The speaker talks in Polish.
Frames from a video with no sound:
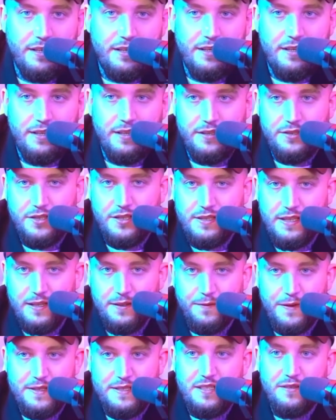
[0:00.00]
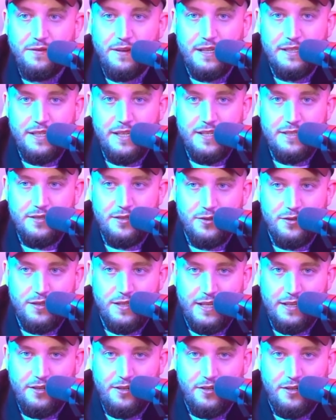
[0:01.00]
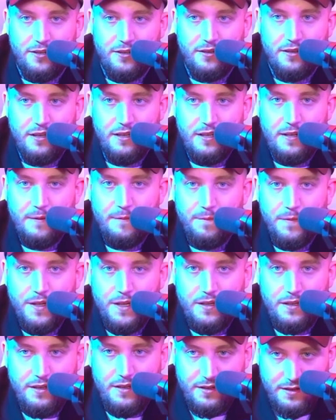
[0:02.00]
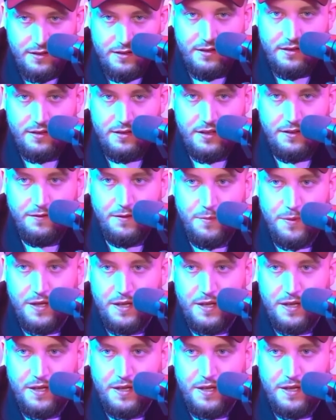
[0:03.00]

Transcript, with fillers: e, że sam festiwal nie jest od tego e,